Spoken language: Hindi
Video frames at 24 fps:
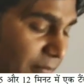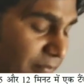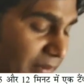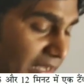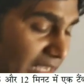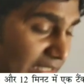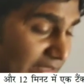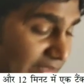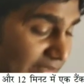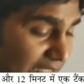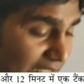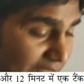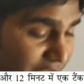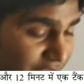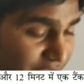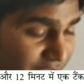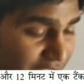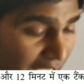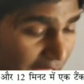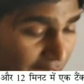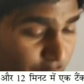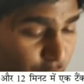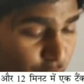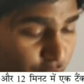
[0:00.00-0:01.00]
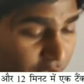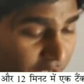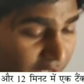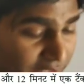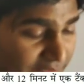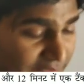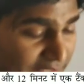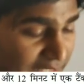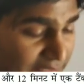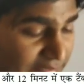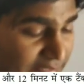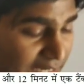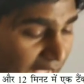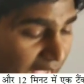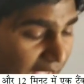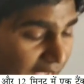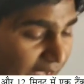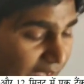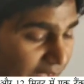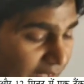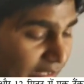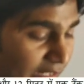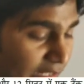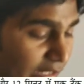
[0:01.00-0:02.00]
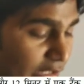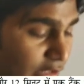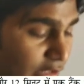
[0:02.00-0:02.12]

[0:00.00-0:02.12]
पाइप एक साथ चालू कर दिया जाए